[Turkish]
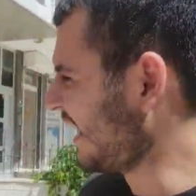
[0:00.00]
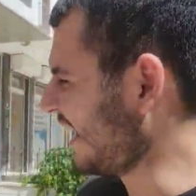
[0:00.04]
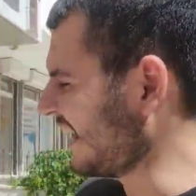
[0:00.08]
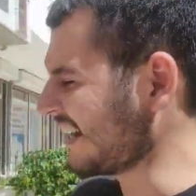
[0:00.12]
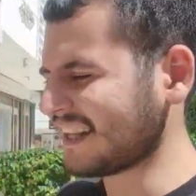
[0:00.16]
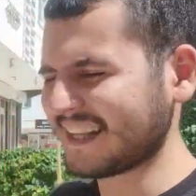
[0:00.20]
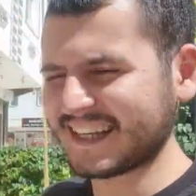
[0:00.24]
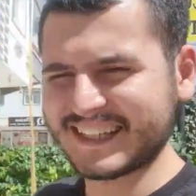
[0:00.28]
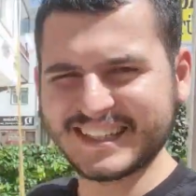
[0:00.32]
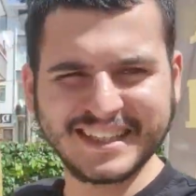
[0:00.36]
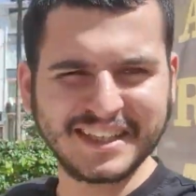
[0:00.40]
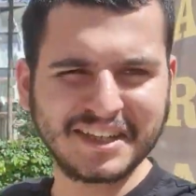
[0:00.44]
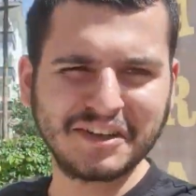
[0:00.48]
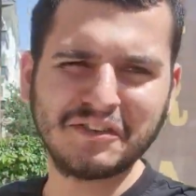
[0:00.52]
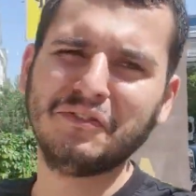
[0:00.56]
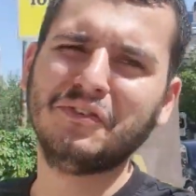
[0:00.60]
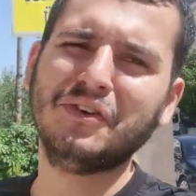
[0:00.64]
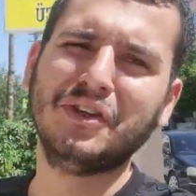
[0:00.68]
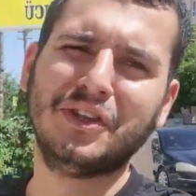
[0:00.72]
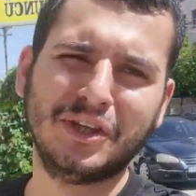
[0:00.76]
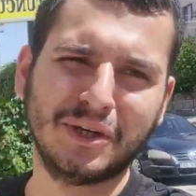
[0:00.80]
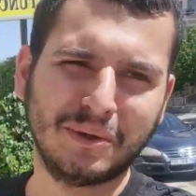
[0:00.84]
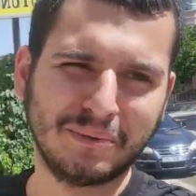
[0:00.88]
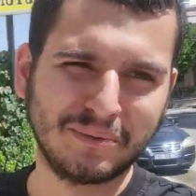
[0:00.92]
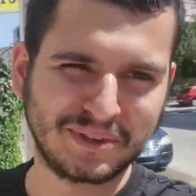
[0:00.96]
Arkadaşlar
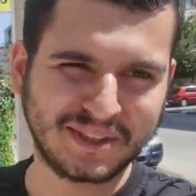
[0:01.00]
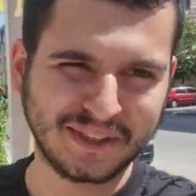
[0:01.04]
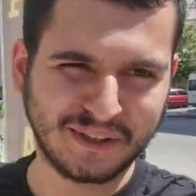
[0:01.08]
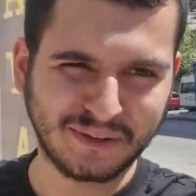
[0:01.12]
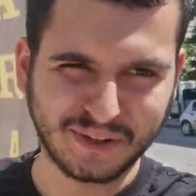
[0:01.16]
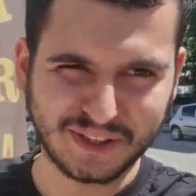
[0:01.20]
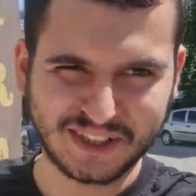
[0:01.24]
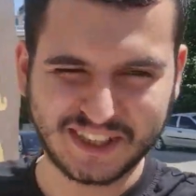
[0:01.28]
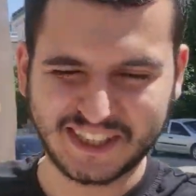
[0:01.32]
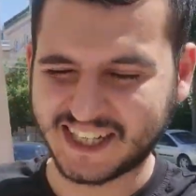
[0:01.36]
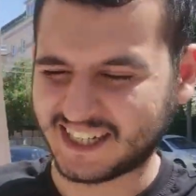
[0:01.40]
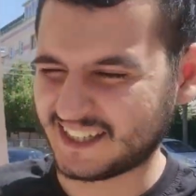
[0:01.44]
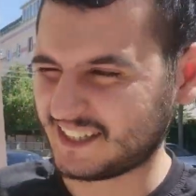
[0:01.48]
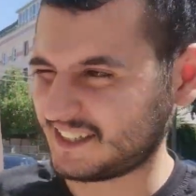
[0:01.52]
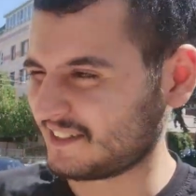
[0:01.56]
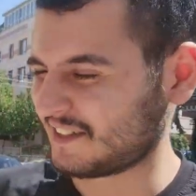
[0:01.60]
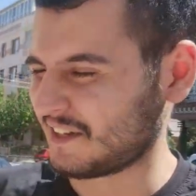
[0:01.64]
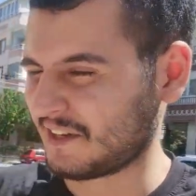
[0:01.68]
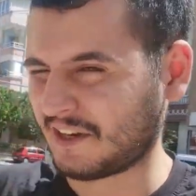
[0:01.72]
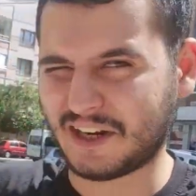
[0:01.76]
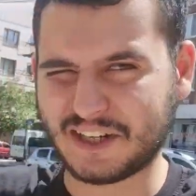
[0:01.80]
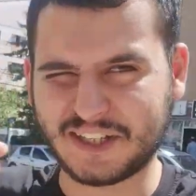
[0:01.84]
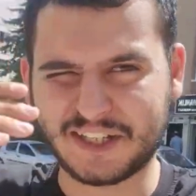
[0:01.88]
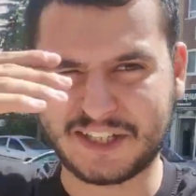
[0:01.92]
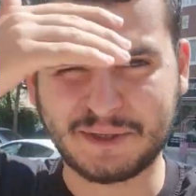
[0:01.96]
videomuza hoş geldiniz.
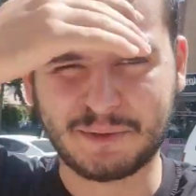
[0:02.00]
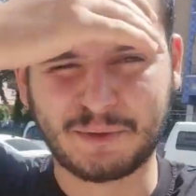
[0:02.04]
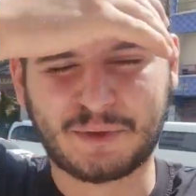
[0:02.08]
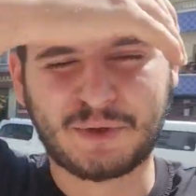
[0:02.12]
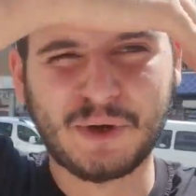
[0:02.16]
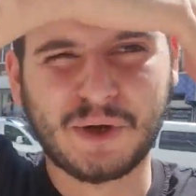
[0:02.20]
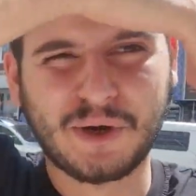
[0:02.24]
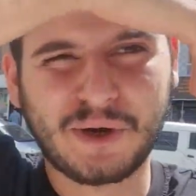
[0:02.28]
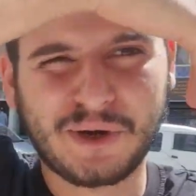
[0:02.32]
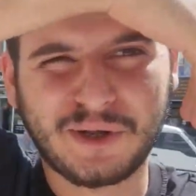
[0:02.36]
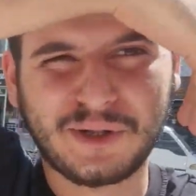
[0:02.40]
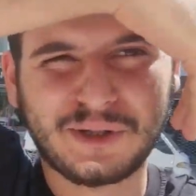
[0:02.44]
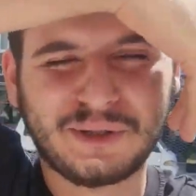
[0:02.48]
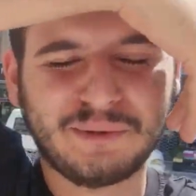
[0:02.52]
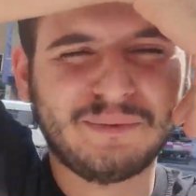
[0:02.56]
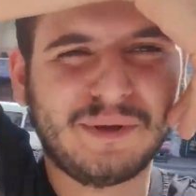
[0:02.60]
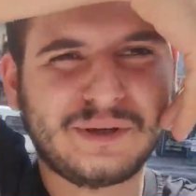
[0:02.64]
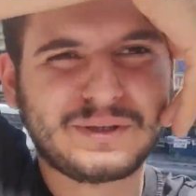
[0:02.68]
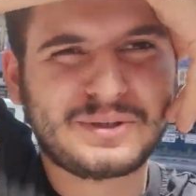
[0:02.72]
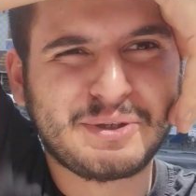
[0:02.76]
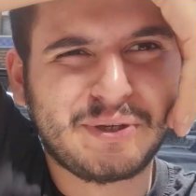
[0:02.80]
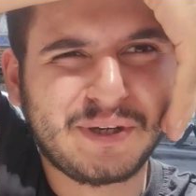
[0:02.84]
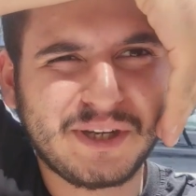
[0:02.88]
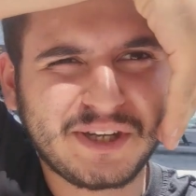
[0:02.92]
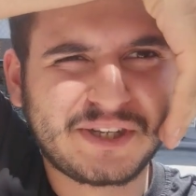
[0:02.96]
Lan kardeşim kör oldum
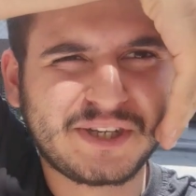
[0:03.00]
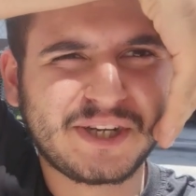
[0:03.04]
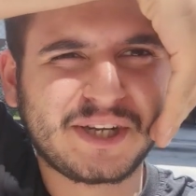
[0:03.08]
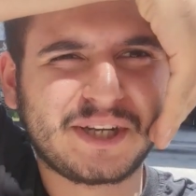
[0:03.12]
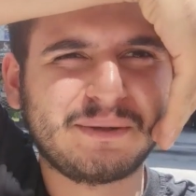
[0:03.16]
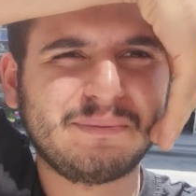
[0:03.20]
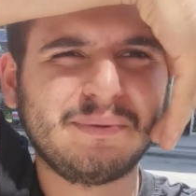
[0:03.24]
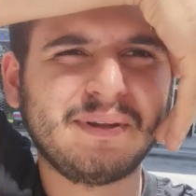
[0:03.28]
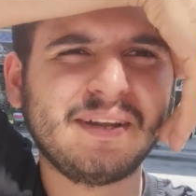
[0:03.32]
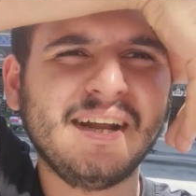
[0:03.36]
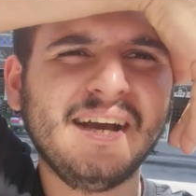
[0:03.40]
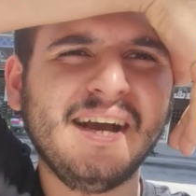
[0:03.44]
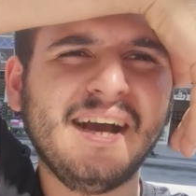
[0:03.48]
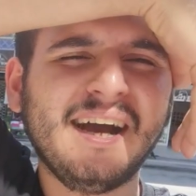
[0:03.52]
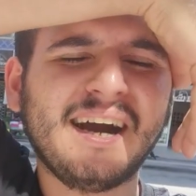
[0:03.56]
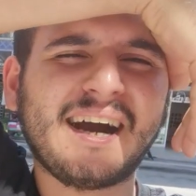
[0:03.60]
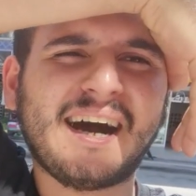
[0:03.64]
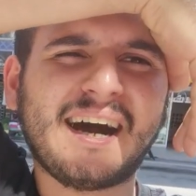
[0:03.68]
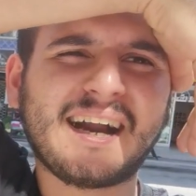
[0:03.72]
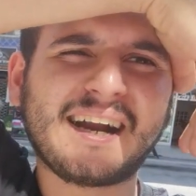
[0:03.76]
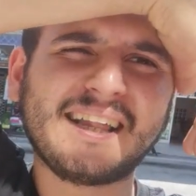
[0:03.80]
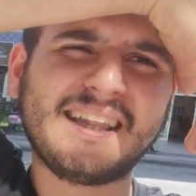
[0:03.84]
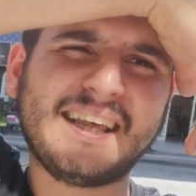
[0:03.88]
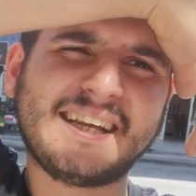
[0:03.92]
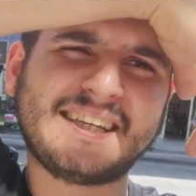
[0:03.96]
lan şöyle çekeyim lan.
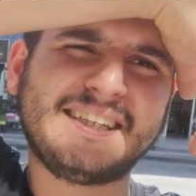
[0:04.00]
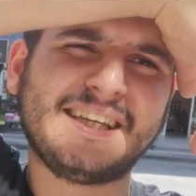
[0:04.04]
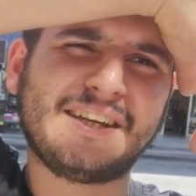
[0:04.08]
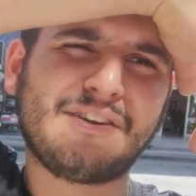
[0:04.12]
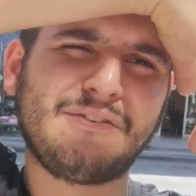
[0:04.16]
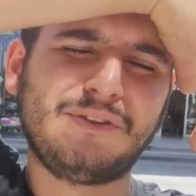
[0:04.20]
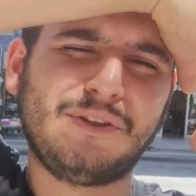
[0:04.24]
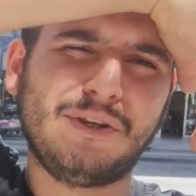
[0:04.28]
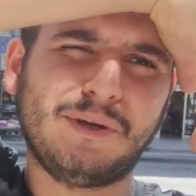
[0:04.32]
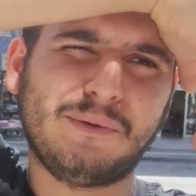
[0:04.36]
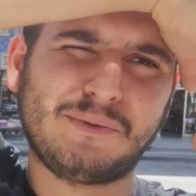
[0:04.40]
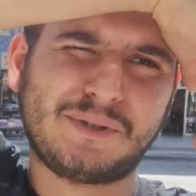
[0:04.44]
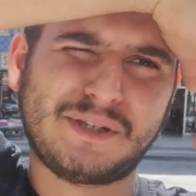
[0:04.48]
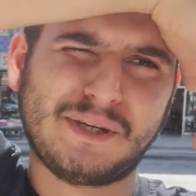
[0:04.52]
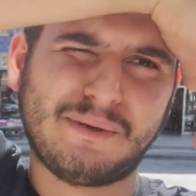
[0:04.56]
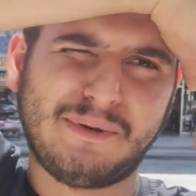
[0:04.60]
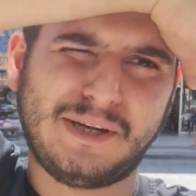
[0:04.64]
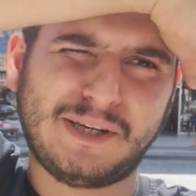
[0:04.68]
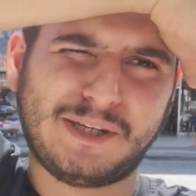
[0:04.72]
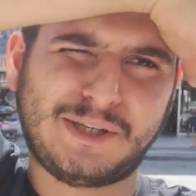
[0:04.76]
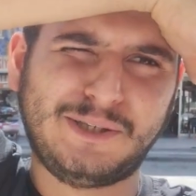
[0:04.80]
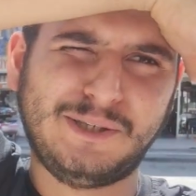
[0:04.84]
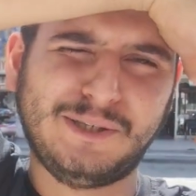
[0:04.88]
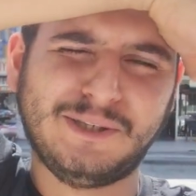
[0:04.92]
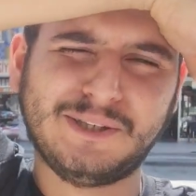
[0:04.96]
Arkadaşlar videomuza
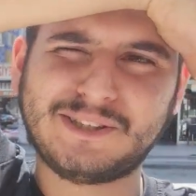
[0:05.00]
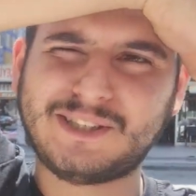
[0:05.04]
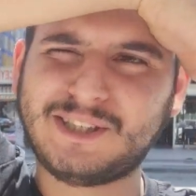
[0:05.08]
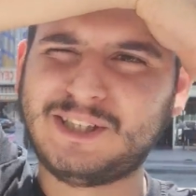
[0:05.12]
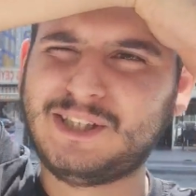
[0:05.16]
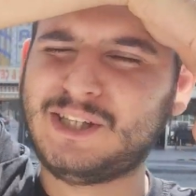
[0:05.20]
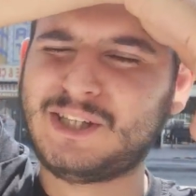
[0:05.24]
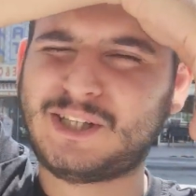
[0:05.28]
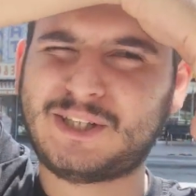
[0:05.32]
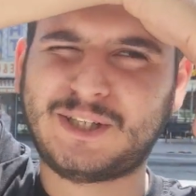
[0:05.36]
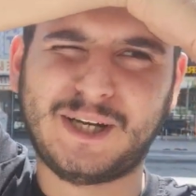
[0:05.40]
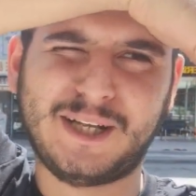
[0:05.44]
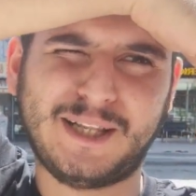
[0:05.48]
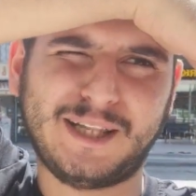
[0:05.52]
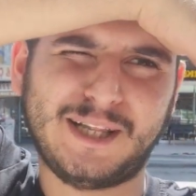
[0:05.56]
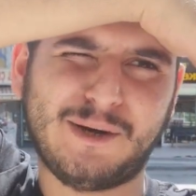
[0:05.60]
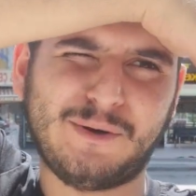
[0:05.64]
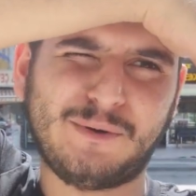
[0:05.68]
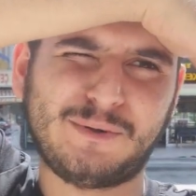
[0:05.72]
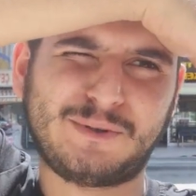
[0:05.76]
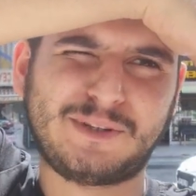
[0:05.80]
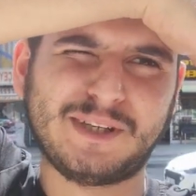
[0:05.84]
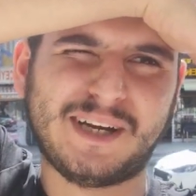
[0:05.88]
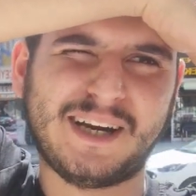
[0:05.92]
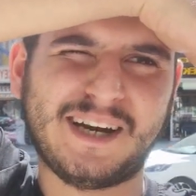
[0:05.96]
başlıyoruz.
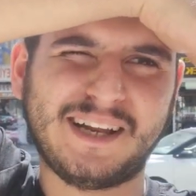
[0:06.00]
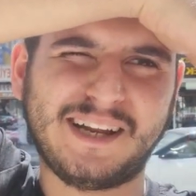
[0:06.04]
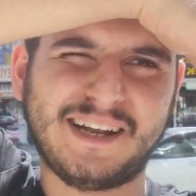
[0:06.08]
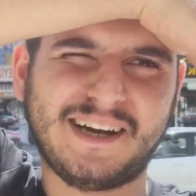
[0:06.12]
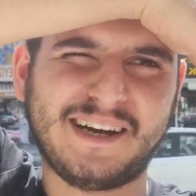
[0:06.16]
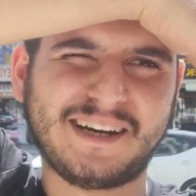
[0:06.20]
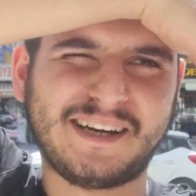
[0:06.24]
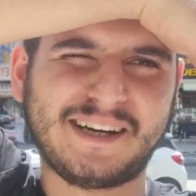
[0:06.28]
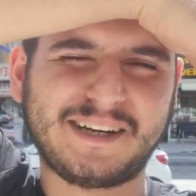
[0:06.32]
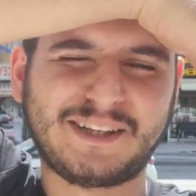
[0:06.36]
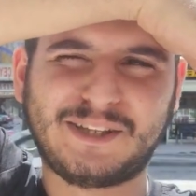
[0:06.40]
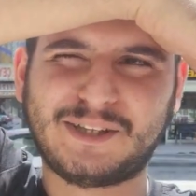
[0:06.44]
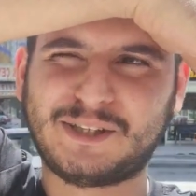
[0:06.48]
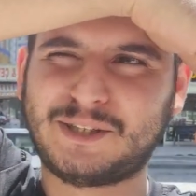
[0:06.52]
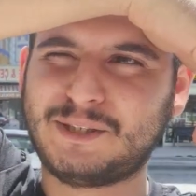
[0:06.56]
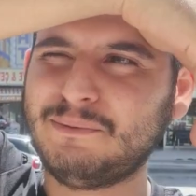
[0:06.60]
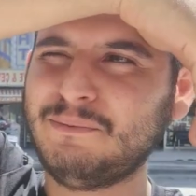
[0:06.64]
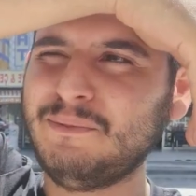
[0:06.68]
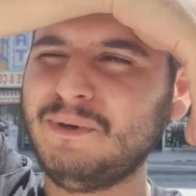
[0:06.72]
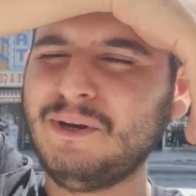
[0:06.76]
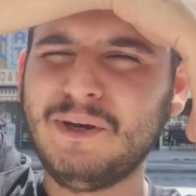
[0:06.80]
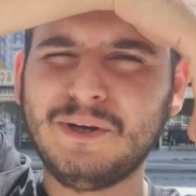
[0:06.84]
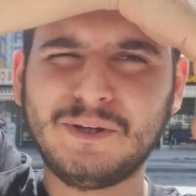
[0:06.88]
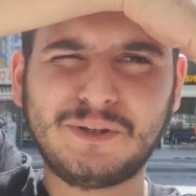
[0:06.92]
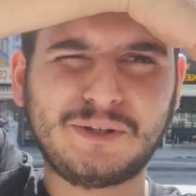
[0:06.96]
İnşallah Teala
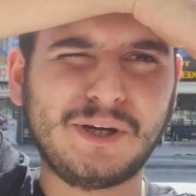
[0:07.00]
kardeşim.